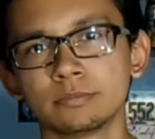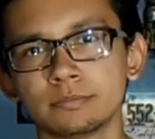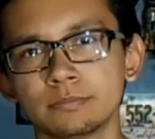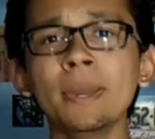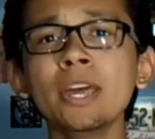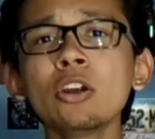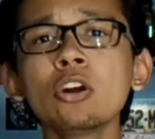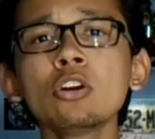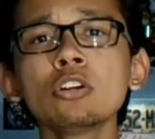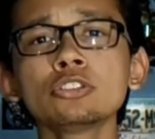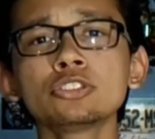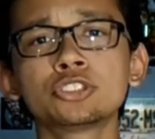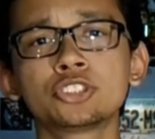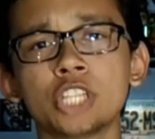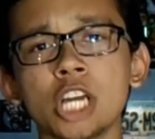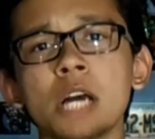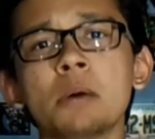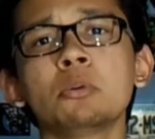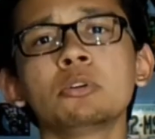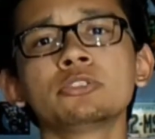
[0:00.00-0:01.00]
Pero los
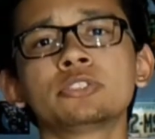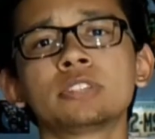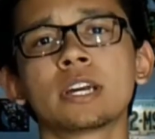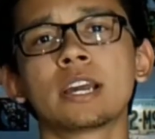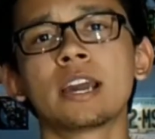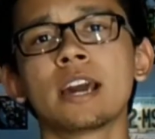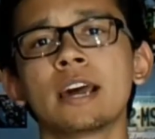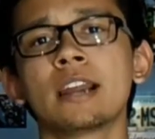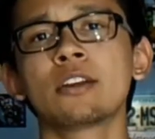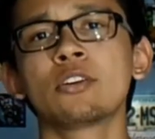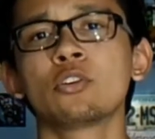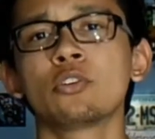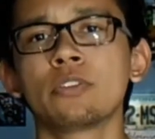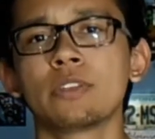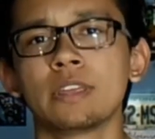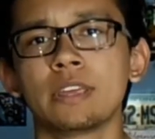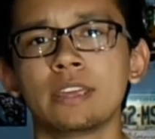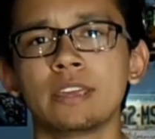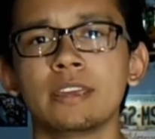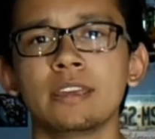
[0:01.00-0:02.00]
chavos a cargo
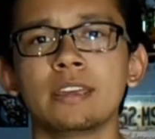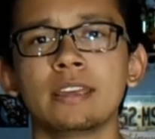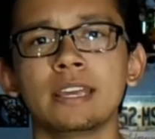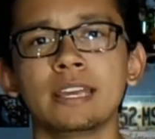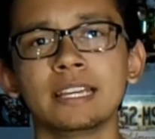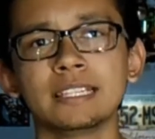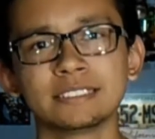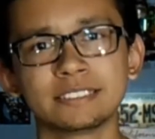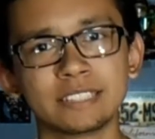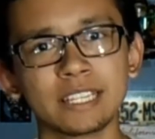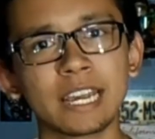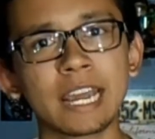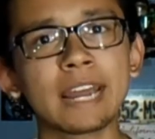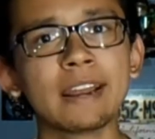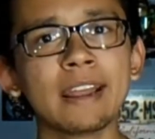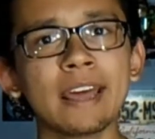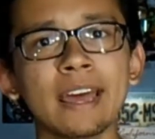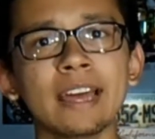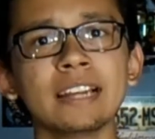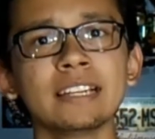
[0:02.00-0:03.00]
de este
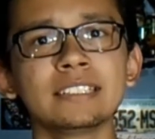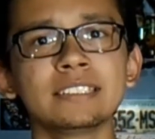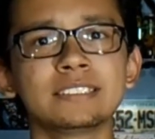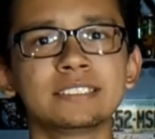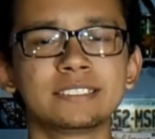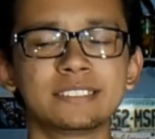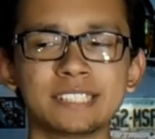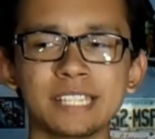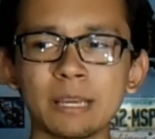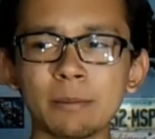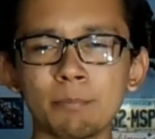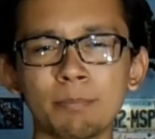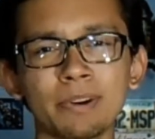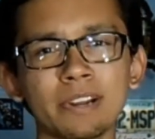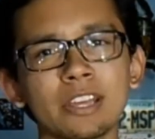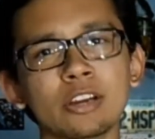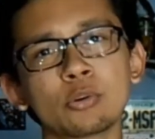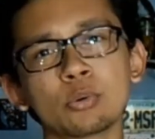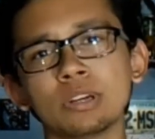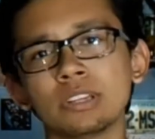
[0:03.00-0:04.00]
canal siempre
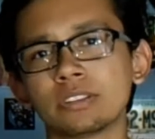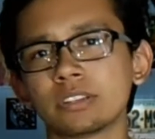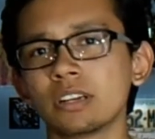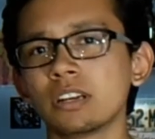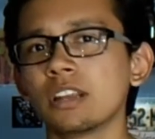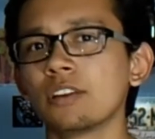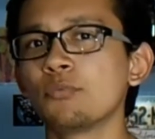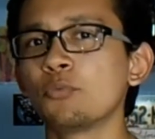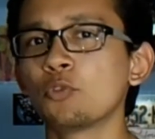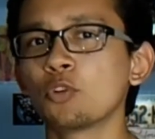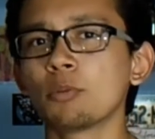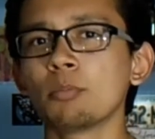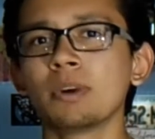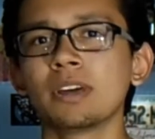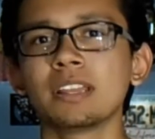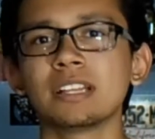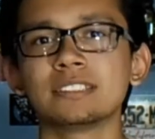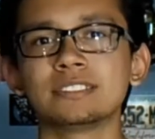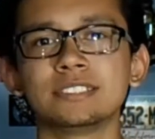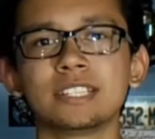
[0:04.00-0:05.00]
encuentran la forma
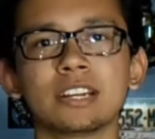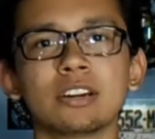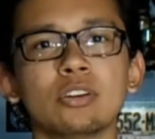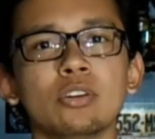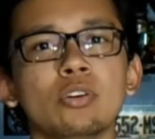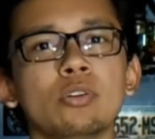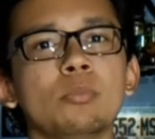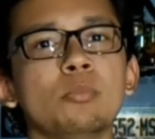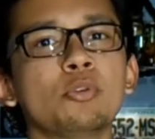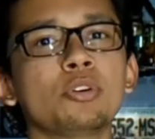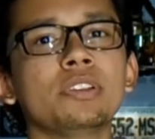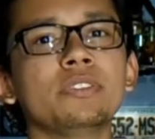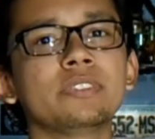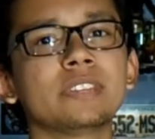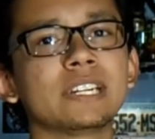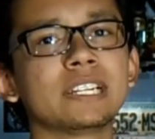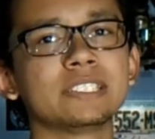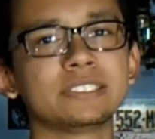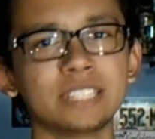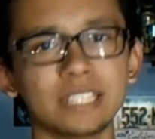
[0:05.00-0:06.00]
de hacerlo muy
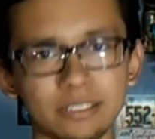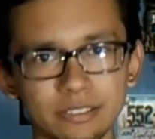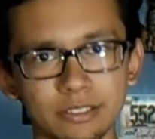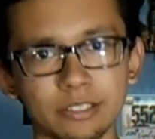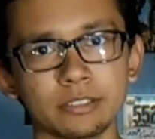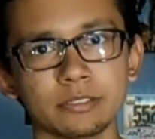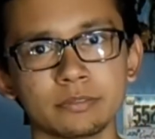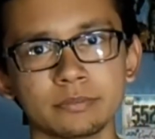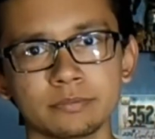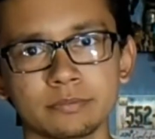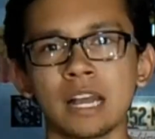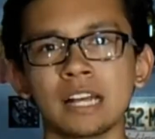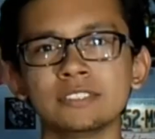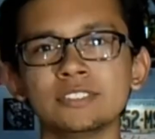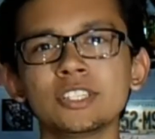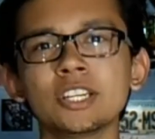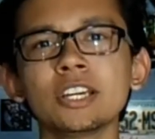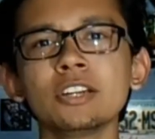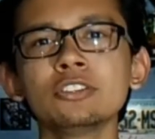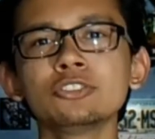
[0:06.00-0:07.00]
interesante. Así
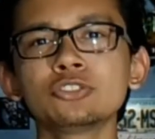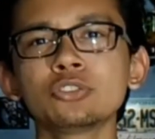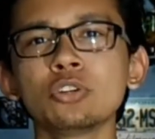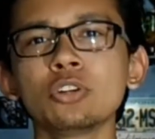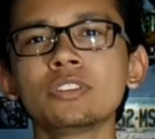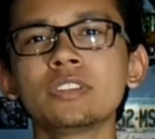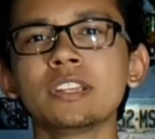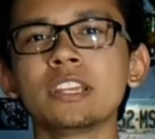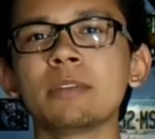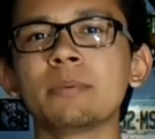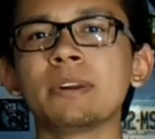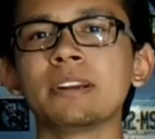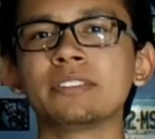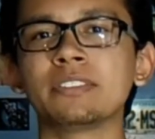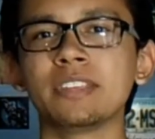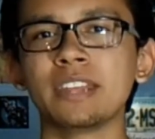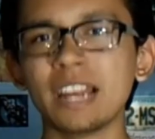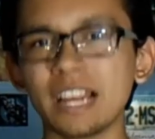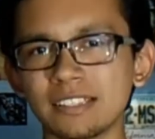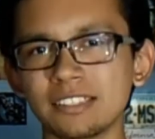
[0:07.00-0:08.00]
que no solo te
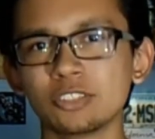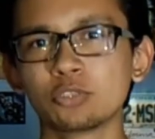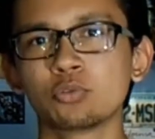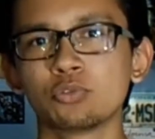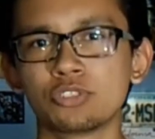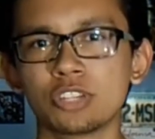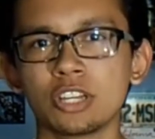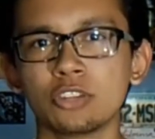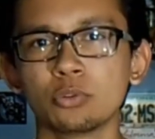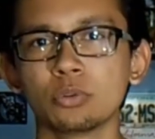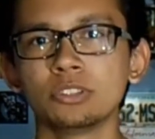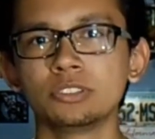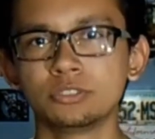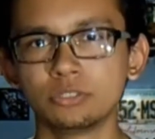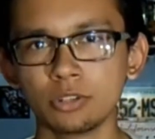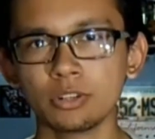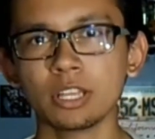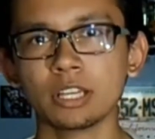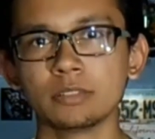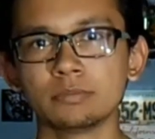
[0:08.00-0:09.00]
divertirás escuchando
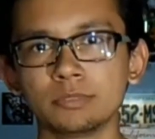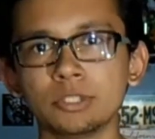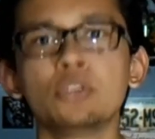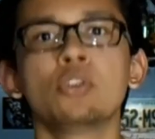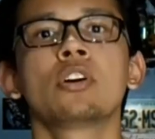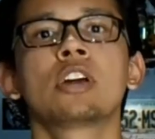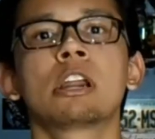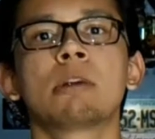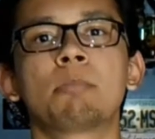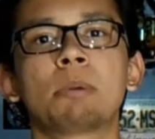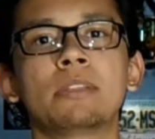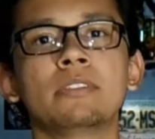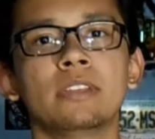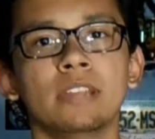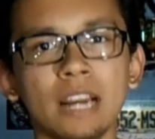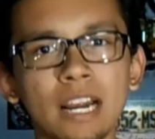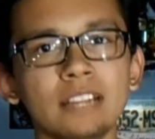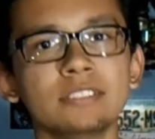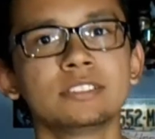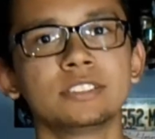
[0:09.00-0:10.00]
historia, sino que
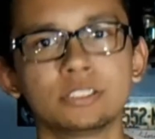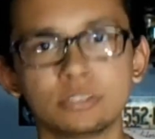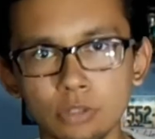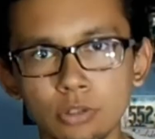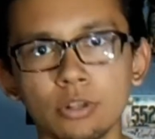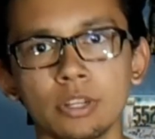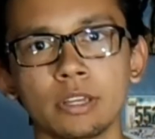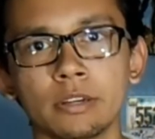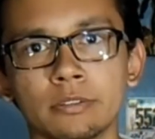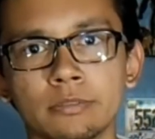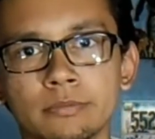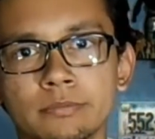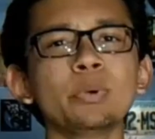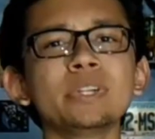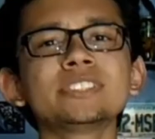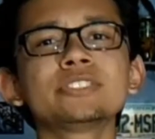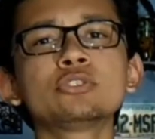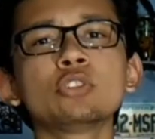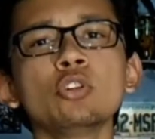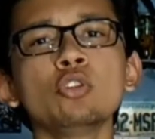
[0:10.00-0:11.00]
aprenderás historia.
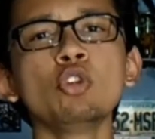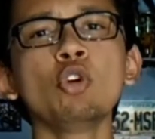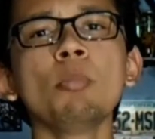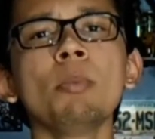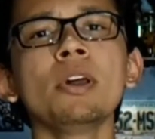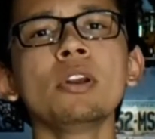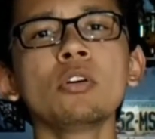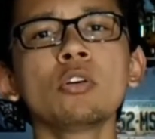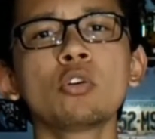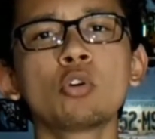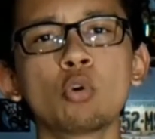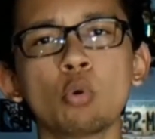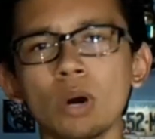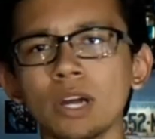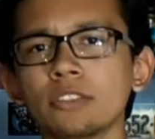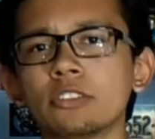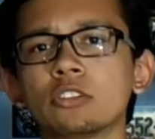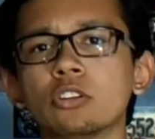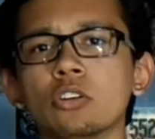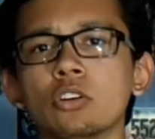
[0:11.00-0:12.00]
Puesto número
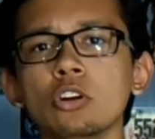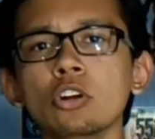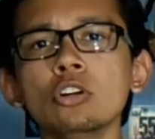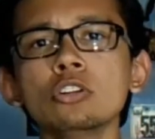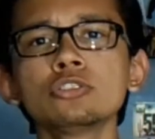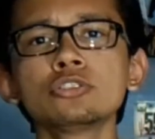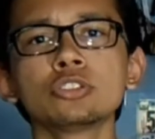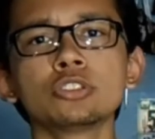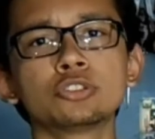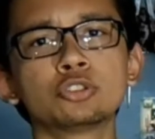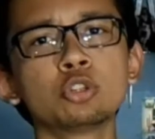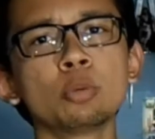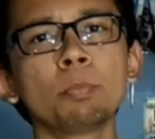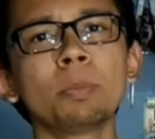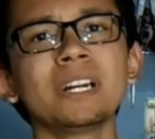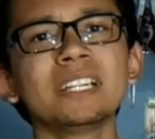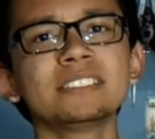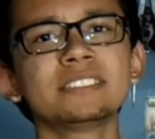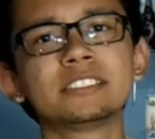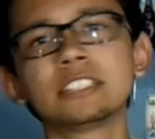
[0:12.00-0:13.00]
4, los
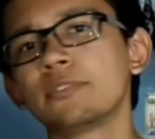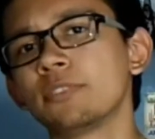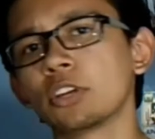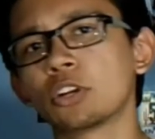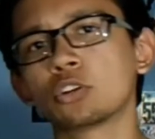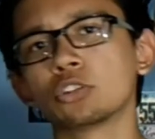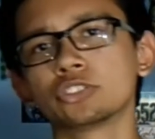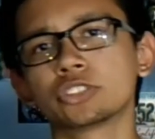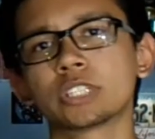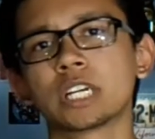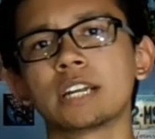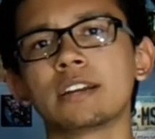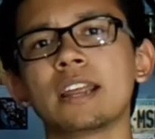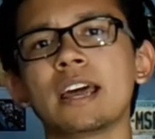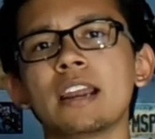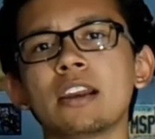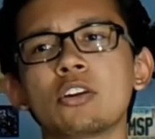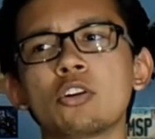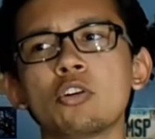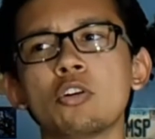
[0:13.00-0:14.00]
Super Cívicos,
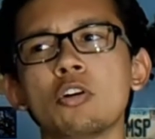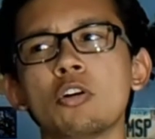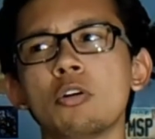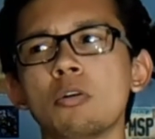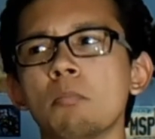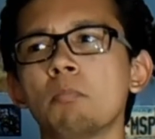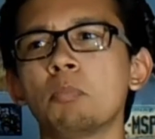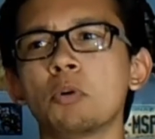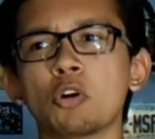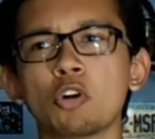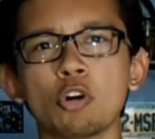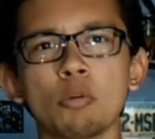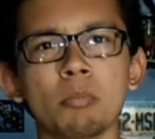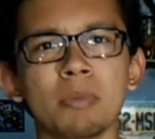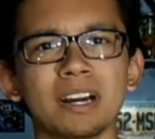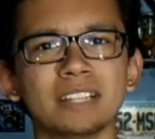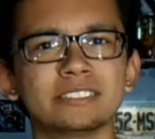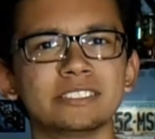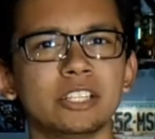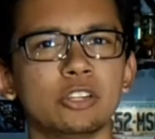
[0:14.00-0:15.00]
canal con poco
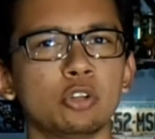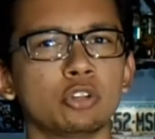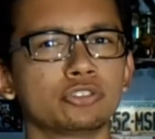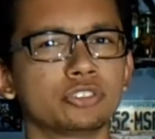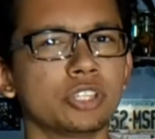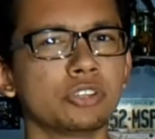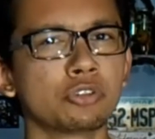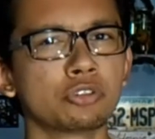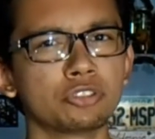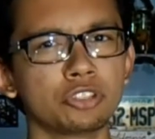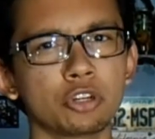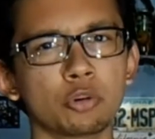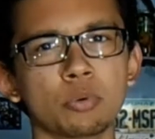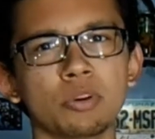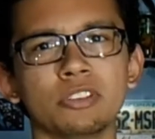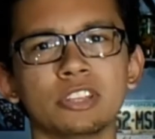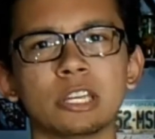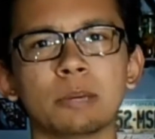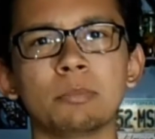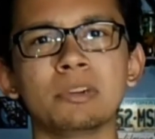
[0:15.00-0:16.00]
más de
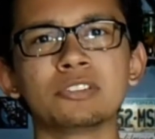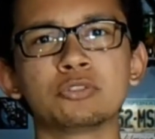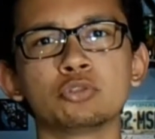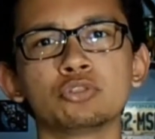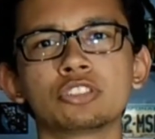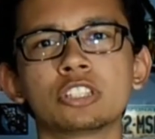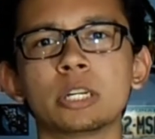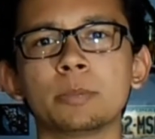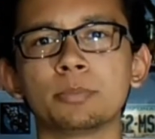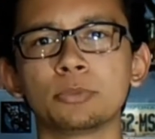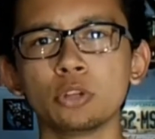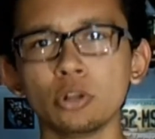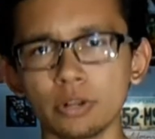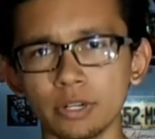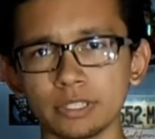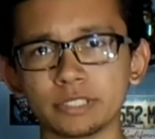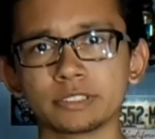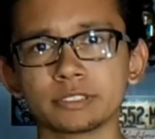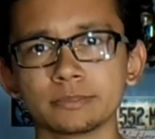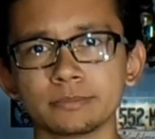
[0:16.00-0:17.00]
250 mil
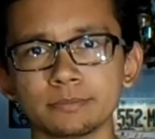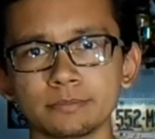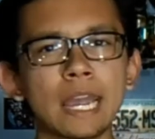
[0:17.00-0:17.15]
suscriptores.